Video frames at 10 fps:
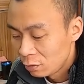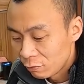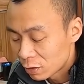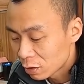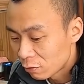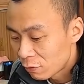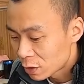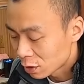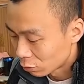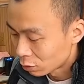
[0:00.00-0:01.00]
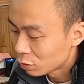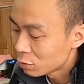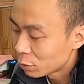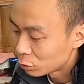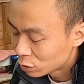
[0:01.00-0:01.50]
因为这个味小了的话
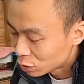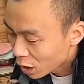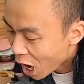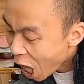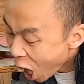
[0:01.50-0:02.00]
就不好吃了呀。